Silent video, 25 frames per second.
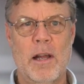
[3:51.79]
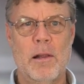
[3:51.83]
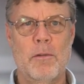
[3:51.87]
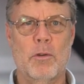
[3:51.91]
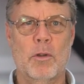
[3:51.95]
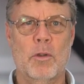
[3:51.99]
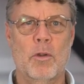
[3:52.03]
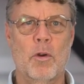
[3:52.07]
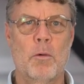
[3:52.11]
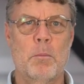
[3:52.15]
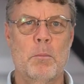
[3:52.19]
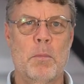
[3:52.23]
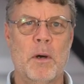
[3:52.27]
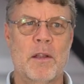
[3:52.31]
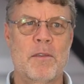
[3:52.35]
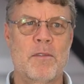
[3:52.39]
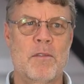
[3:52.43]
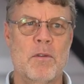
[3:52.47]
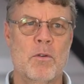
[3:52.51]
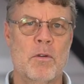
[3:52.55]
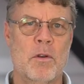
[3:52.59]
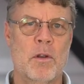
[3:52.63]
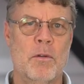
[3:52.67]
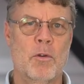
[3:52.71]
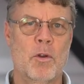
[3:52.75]
Teil der
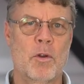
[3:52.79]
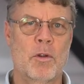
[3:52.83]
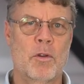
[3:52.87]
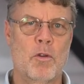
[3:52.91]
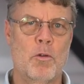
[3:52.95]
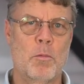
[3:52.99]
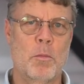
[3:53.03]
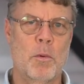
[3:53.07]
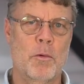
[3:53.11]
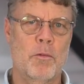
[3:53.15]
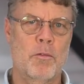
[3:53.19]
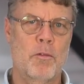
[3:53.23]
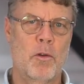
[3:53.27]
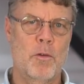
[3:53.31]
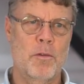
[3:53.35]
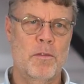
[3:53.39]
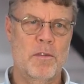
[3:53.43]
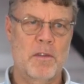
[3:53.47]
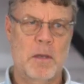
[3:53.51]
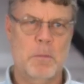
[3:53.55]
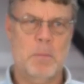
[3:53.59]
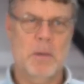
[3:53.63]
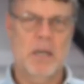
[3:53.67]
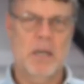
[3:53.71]
Operationen wird überflüssig